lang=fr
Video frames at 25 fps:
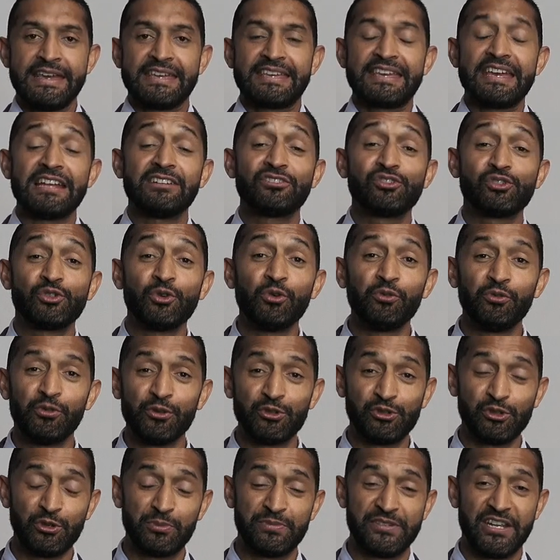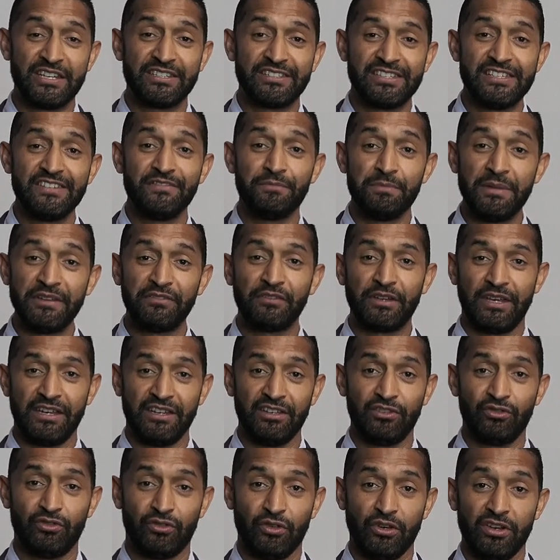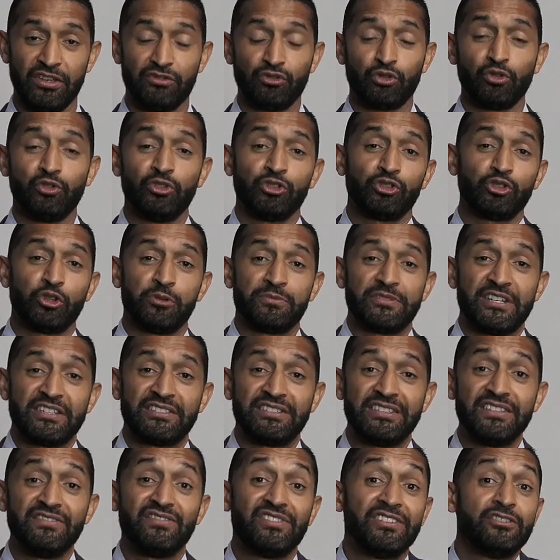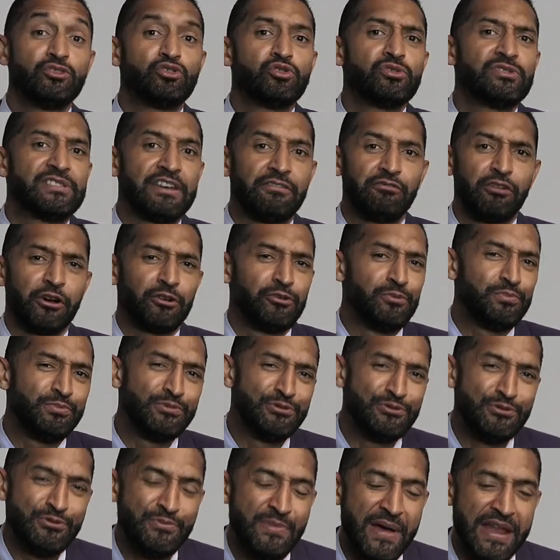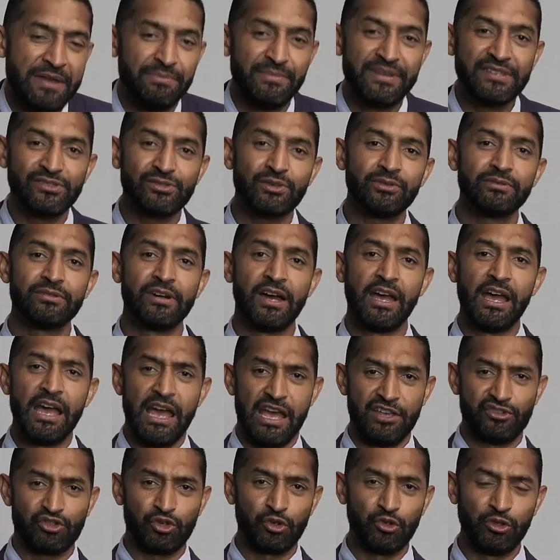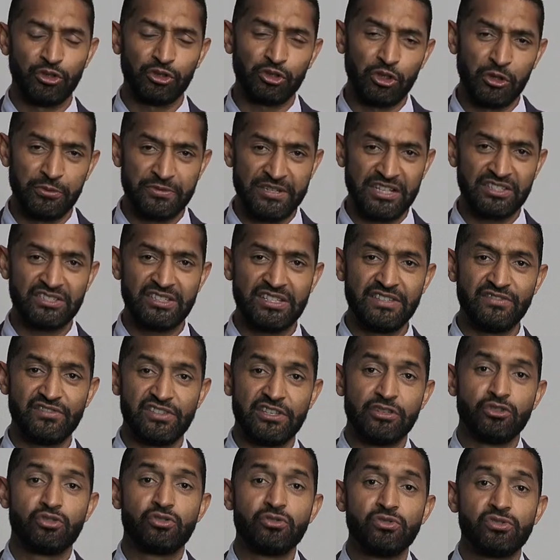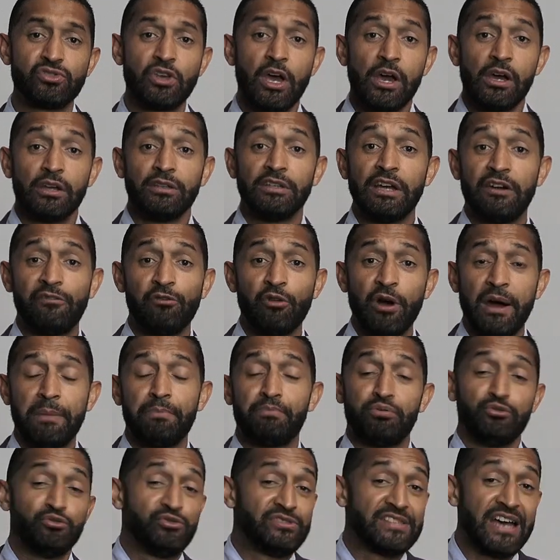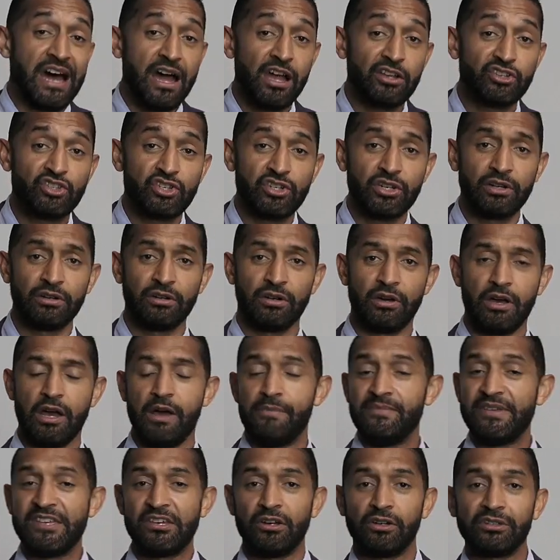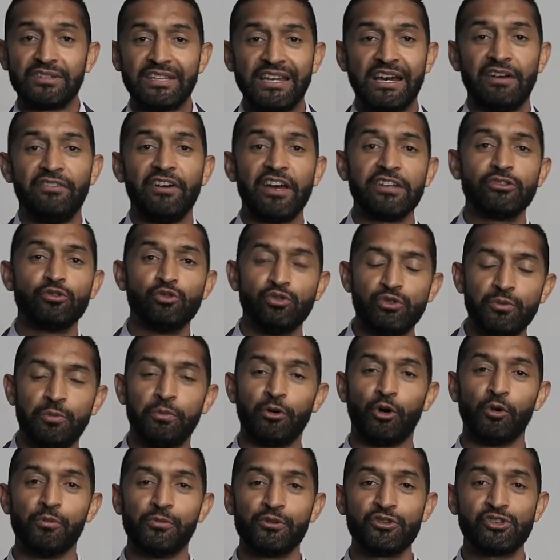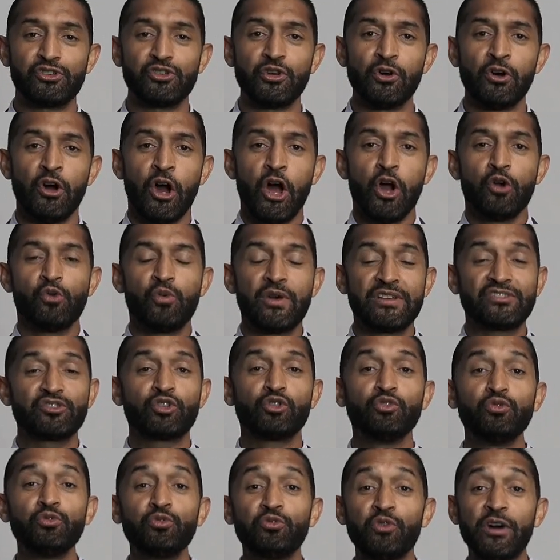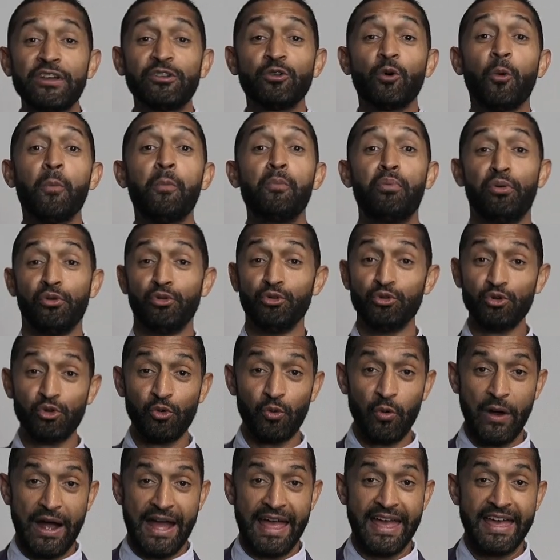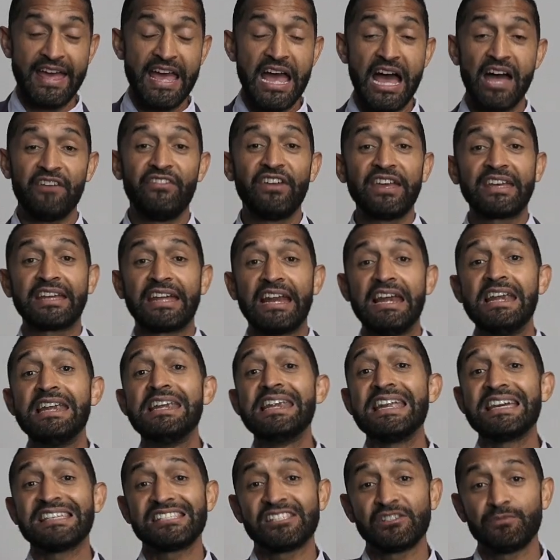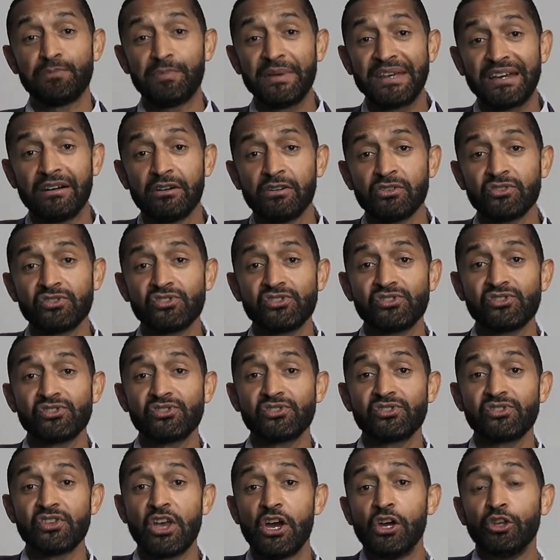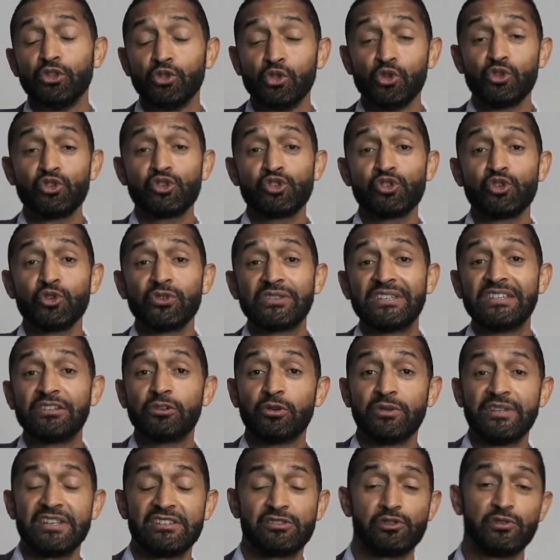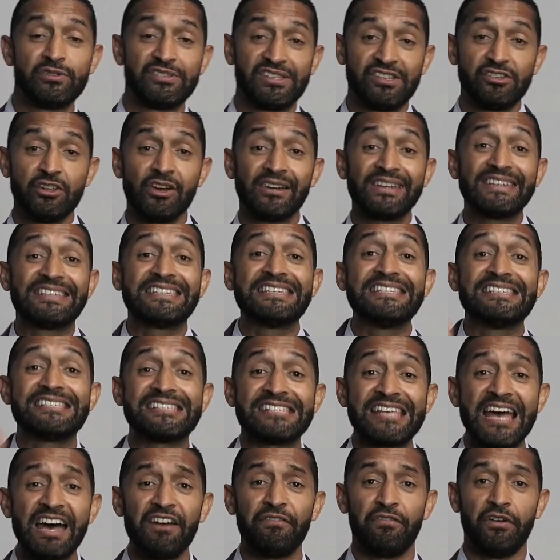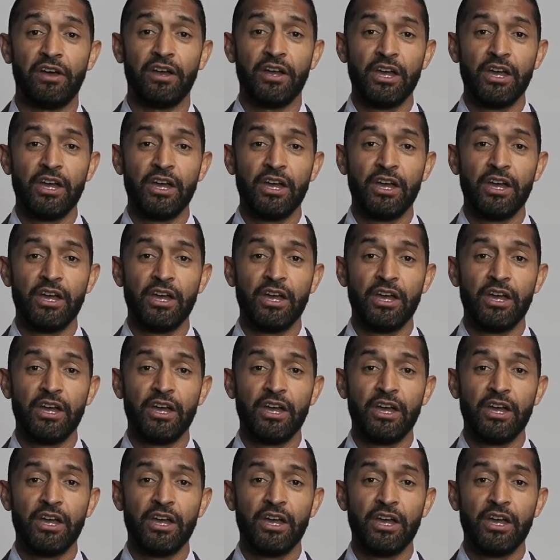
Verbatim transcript: quels sont vos objectifs, mes frères et sœurs Est-ce que notre objectif, c'est juste d'avoir une plus belle maison Est-ce que notre objectif, c'est juste d'avoir plus d'argent, un meilleur travail ou une promotion Ou est-ce que nous voyons plus loin, avec l'espérance de ceux qui connaissent le Seigneur et qui savent